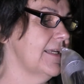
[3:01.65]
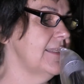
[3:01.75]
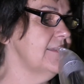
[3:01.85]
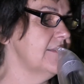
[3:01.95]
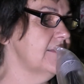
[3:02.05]

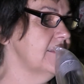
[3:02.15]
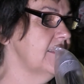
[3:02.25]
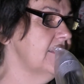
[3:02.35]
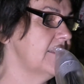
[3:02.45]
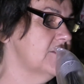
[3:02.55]
endeten
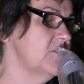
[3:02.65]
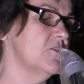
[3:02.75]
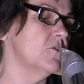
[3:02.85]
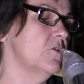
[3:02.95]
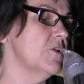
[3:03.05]
in der
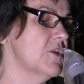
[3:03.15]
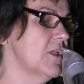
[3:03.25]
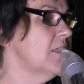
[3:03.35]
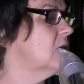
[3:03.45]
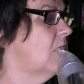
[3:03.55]
Disco Chez